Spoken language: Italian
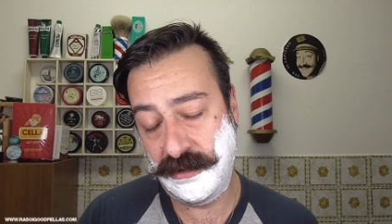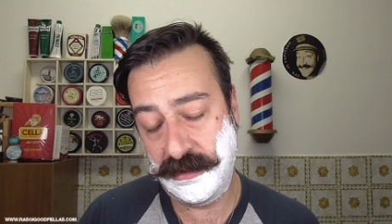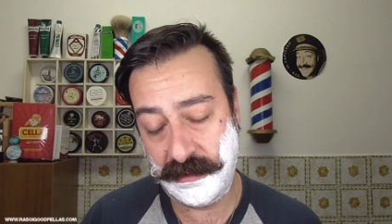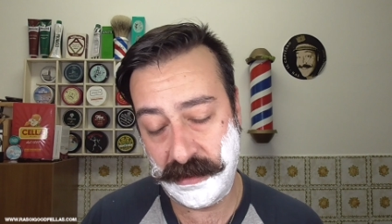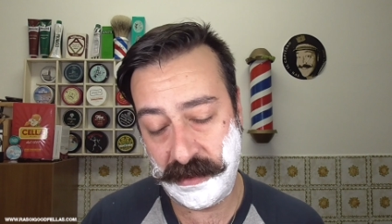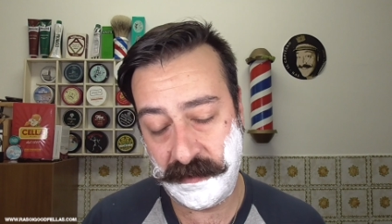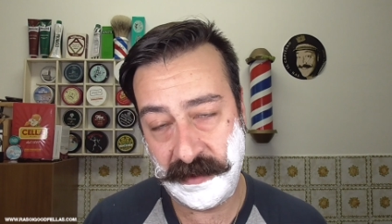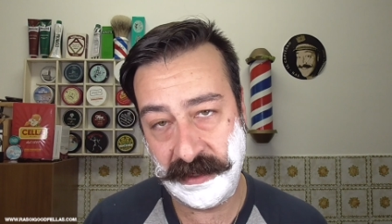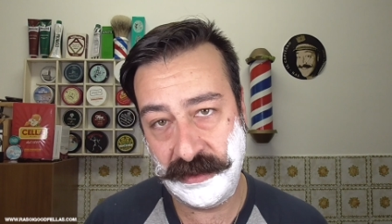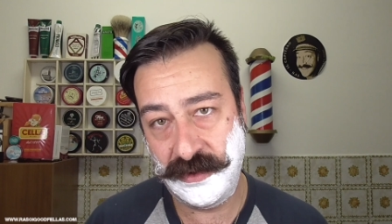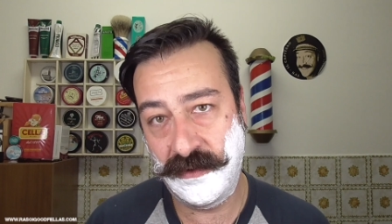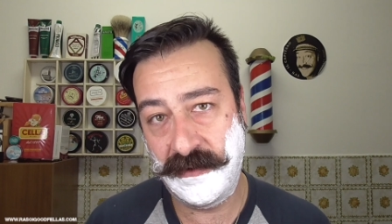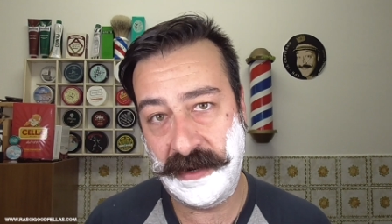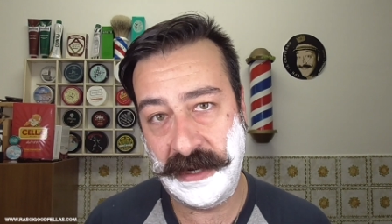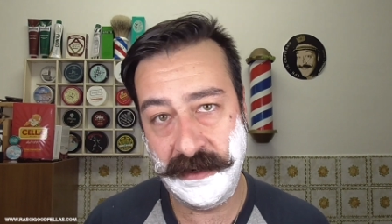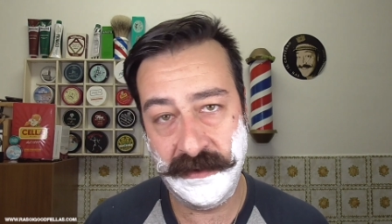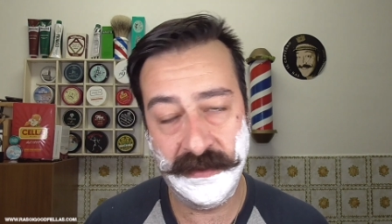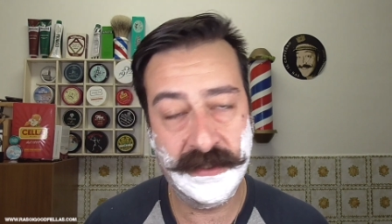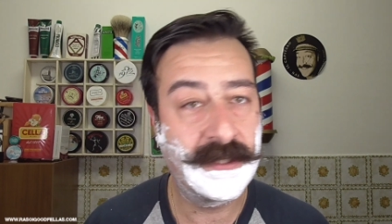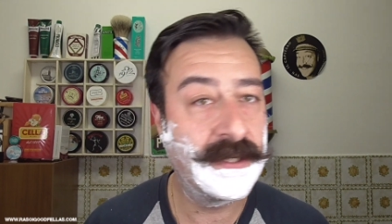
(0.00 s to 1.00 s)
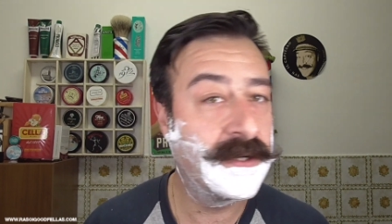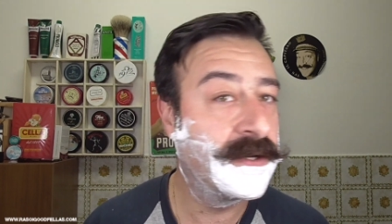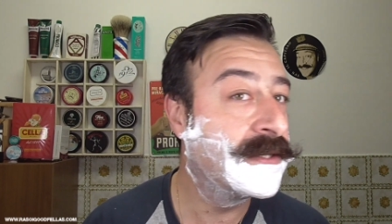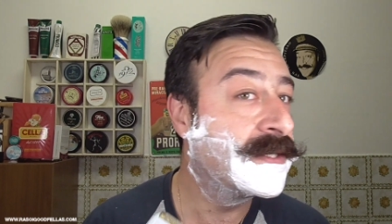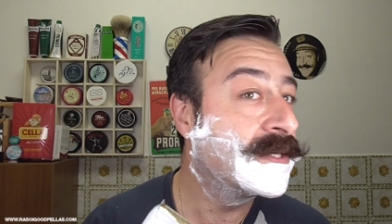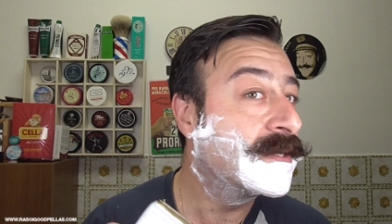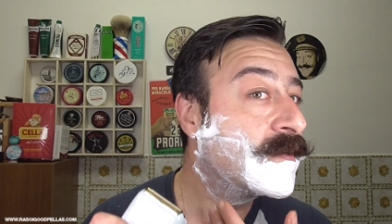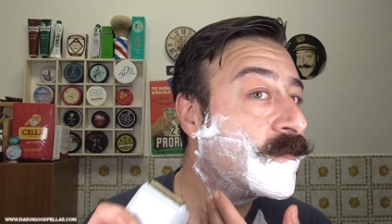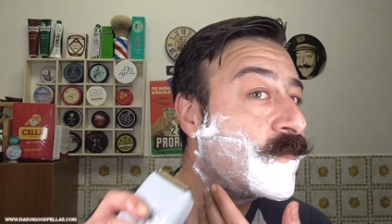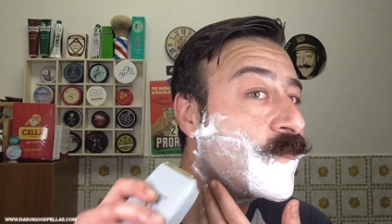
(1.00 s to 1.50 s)
dove proprio, ma dove vanno queste
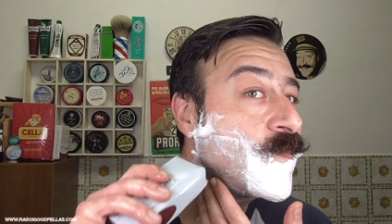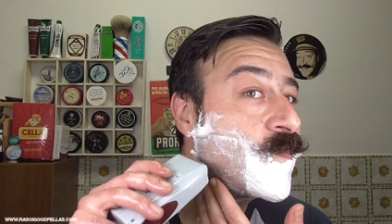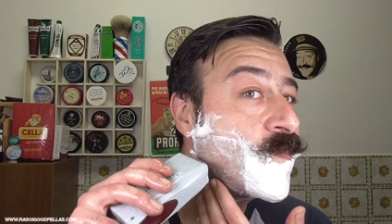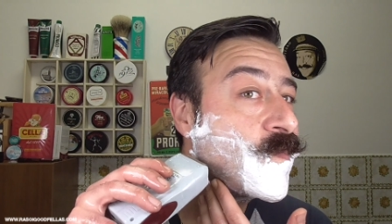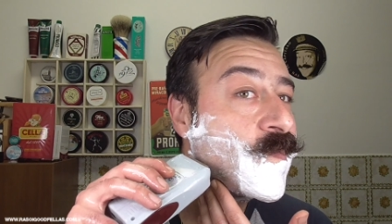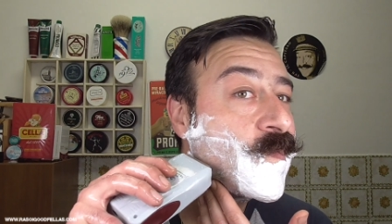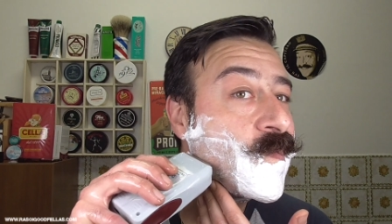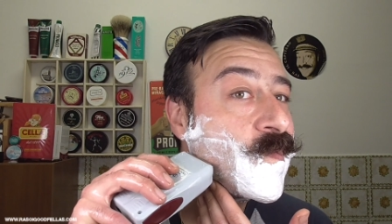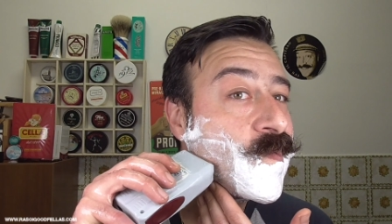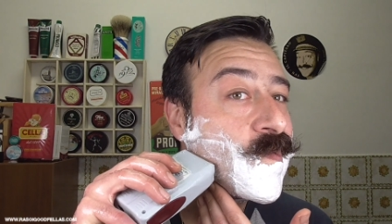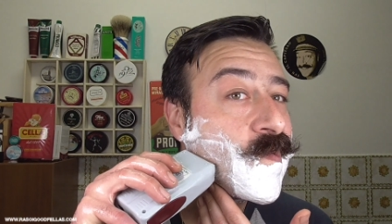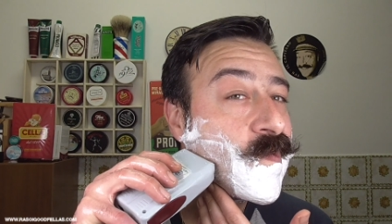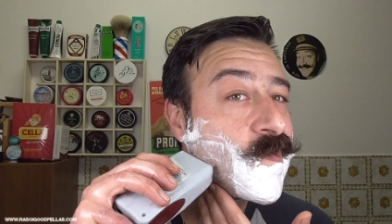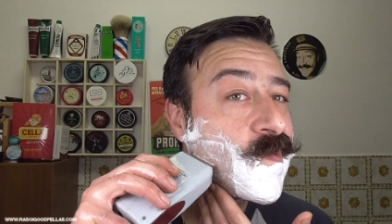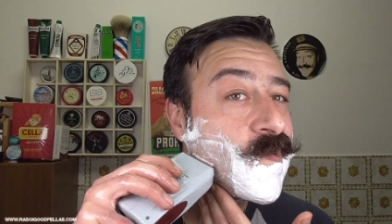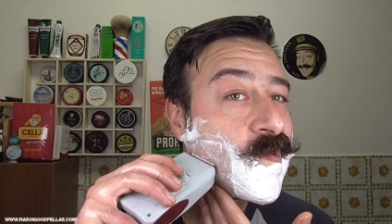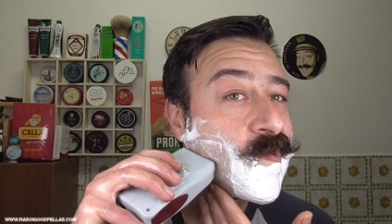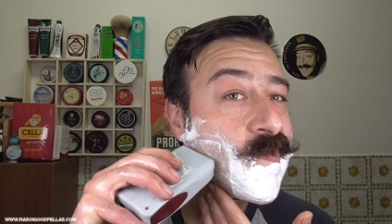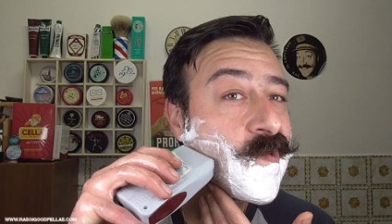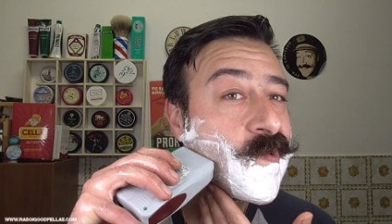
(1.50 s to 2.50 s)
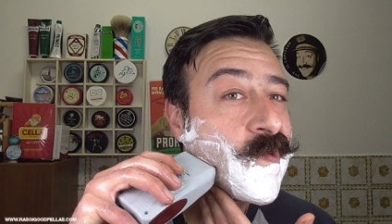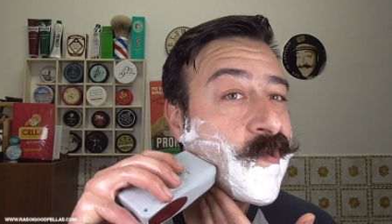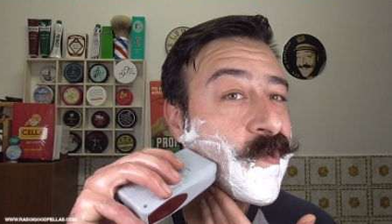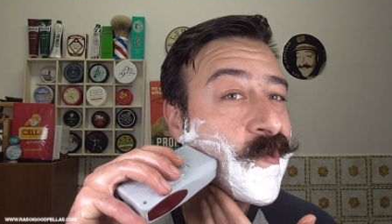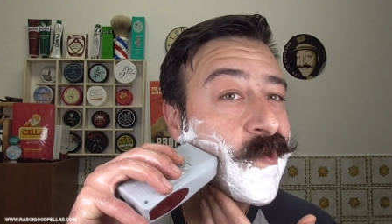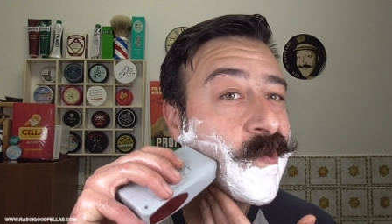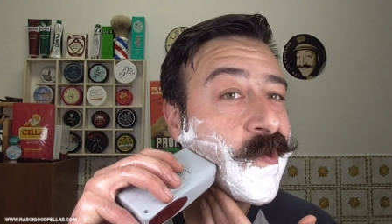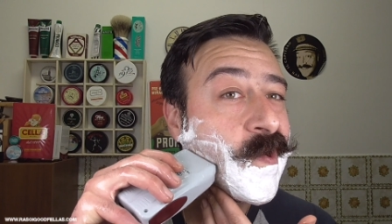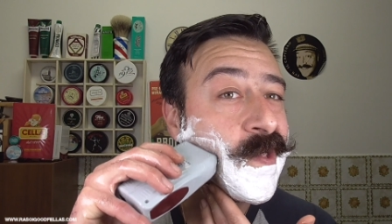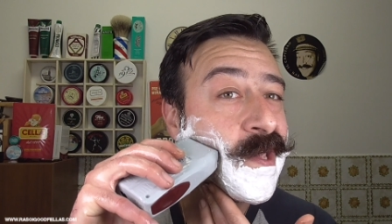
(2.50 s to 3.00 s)
cose?
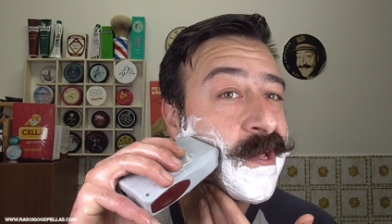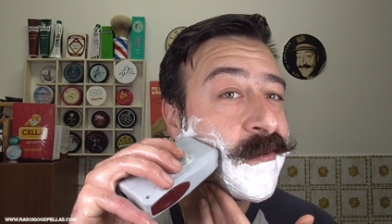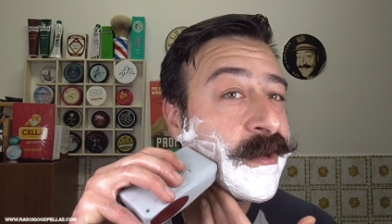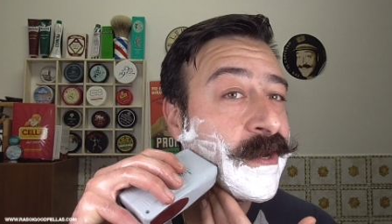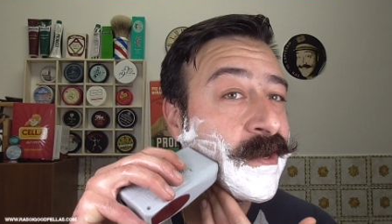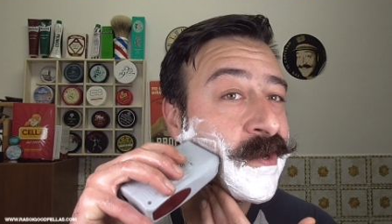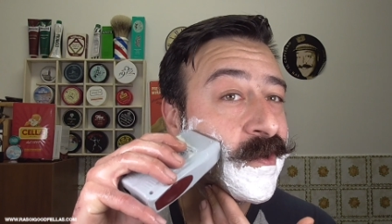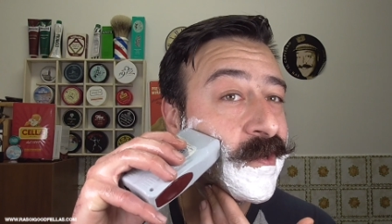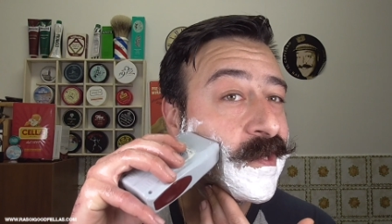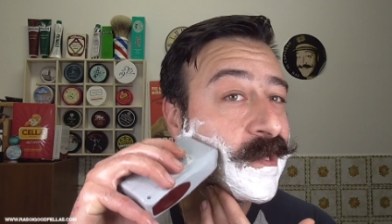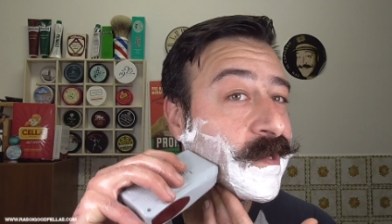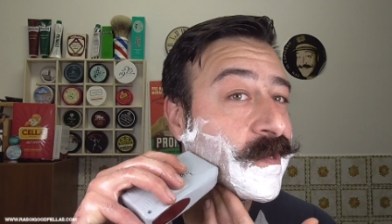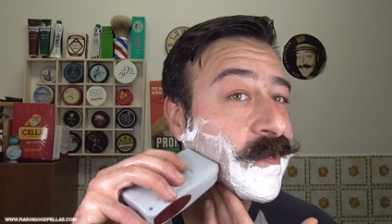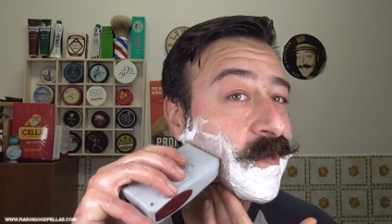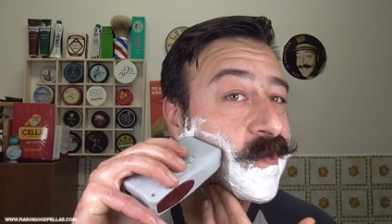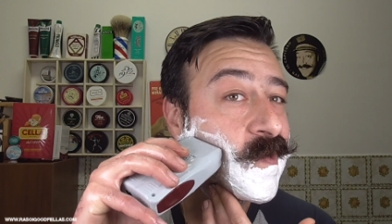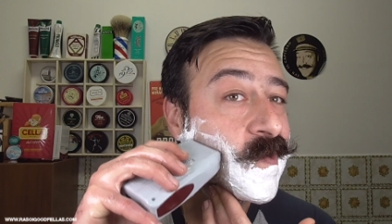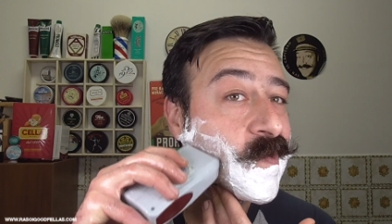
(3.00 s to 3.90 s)
Raccoglie pannocchie.